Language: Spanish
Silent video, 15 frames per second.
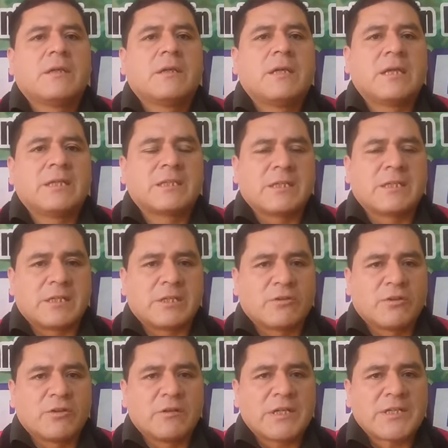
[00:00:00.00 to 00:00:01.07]
en el
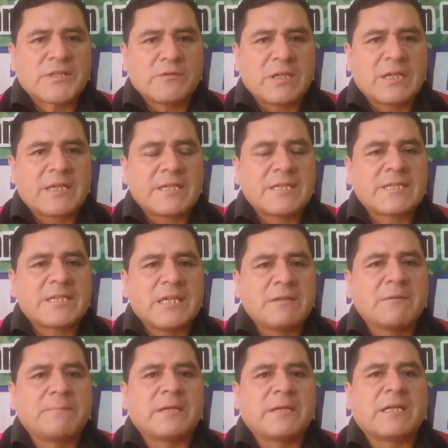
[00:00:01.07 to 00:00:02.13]
territorio nacional que
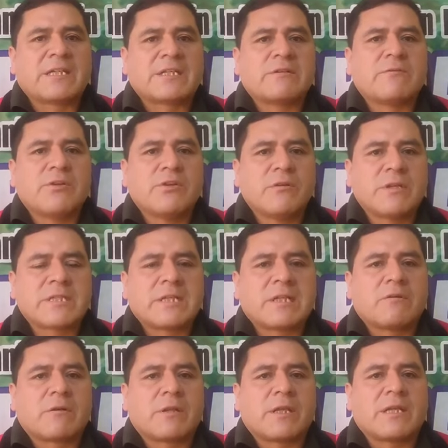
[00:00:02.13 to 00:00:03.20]
sirve para las reuniones de
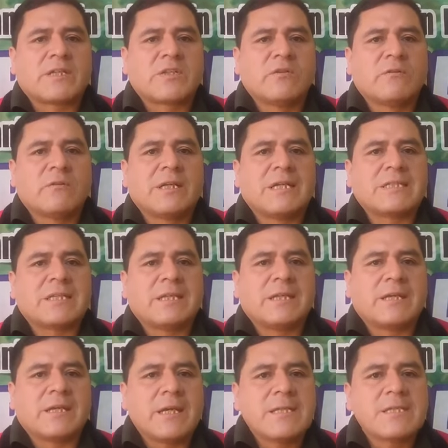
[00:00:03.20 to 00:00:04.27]
coordinación de las
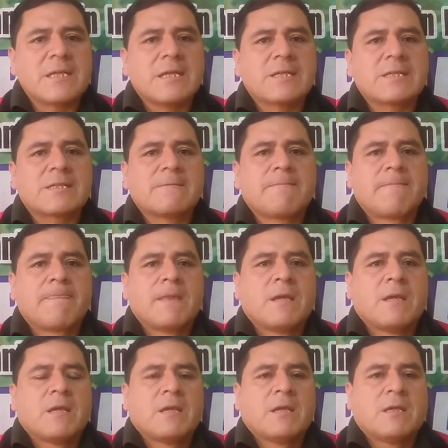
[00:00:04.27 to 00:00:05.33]
dirigencias,
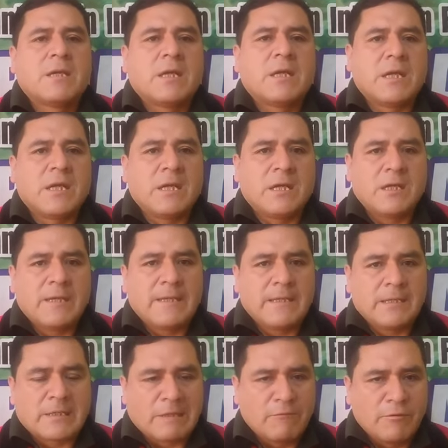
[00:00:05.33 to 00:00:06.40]

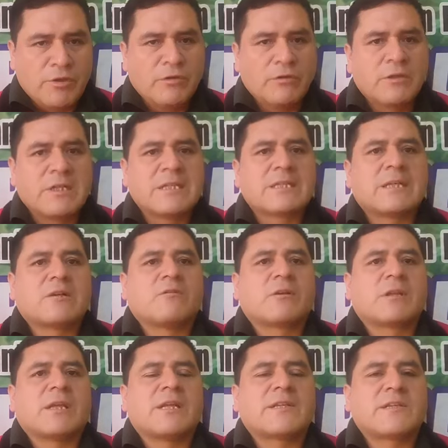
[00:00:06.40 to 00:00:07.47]
eh, reuniones de
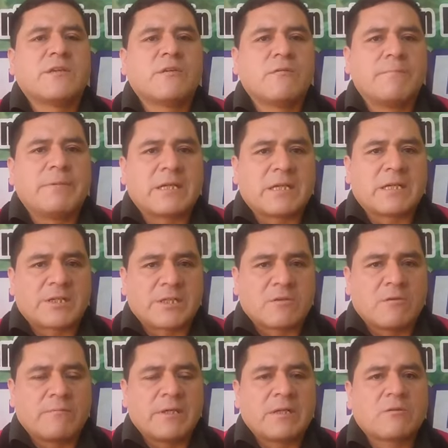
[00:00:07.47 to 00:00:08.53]
coordinación para
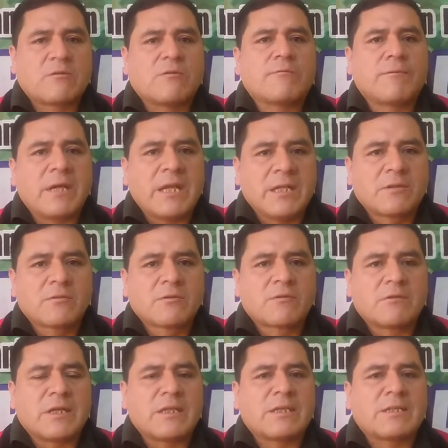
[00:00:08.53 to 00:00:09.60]
resolver conflictos
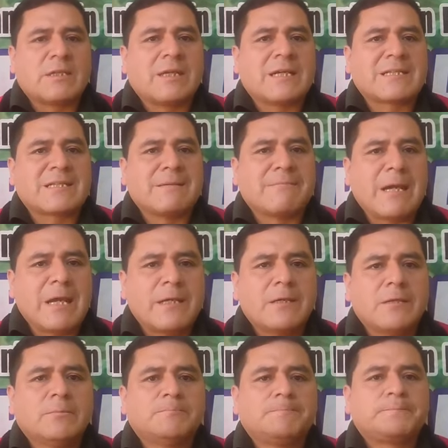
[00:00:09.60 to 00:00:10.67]
durante la semana